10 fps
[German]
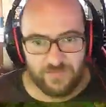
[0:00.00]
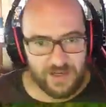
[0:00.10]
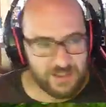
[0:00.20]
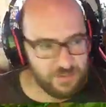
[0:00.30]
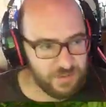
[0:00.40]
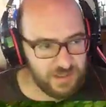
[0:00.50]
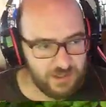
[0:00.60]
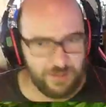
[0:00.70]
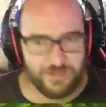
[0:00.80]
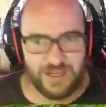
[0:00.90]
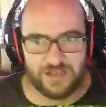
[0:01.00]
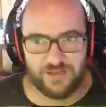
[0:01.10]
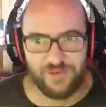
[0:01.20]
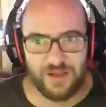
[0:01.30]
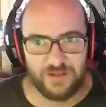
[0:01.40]
Weil ich wurde in den
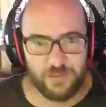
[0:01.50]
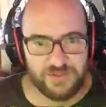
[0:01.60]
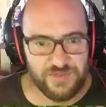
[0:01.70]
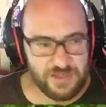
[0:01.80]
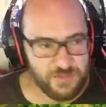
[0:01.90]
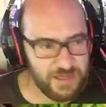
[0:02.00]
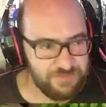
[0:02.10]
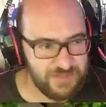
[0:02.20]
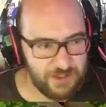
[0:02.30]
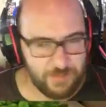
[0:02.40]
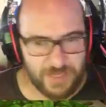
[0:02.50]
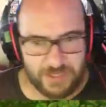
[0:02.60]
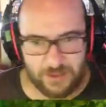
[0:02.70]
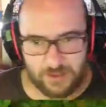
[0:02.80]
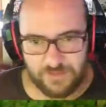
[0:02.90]
Kommentaren gefragt, ob ich vielleicht mal ein Video
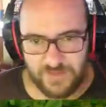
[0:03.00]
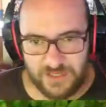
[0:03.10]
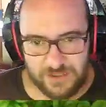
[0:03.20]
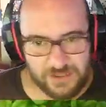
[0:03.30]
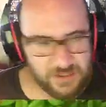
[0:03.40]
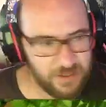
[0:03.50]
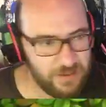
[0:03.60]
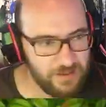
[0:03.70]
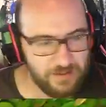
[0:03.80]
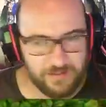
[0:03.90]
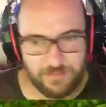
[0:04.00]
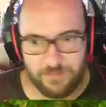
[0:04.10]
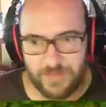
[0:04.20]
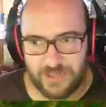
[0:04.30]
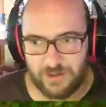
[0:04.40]
machen könnte, wie ich
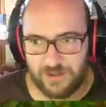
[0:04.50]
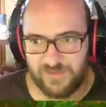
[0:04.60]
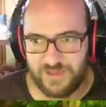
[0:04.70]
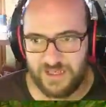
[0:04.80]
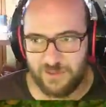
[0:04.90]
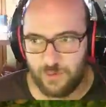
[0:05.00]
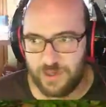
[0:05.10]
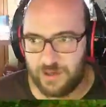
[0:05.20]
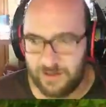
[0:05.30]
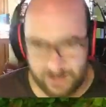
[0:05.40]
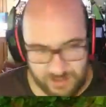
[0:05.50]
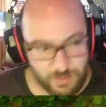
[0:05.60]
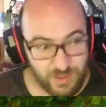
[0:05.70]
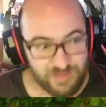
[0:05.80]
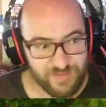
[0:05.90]
mein Gold verdiene. Oder
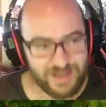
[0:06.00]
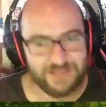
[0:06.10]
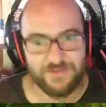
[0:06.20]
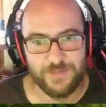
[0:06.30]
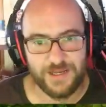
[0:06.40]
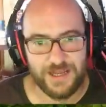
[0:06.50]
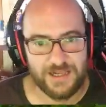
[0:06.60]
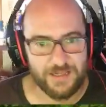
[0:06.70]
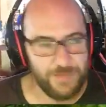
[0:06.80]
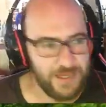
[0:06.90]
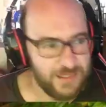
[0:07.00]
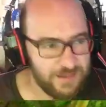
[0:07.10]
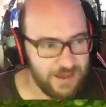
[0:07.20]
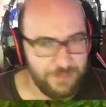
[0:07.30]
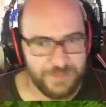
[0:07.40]
ich wurde gefragt, wie man
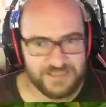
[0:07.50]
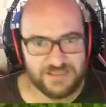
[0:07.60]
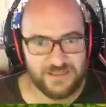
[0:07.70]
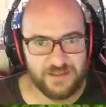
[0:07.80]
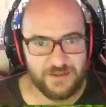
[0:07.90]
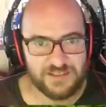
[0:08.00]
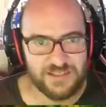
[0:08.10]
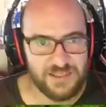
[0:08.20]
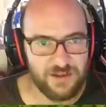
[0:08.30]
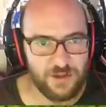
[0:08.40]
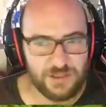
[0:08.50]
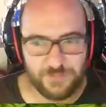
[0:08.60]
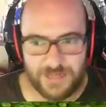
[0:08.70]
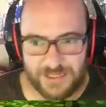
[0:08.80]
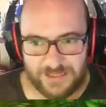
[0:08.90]
allgemein am besten in Nostale
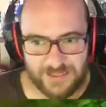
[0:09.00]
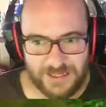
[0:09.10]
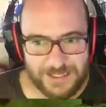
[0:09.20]
Gold macht.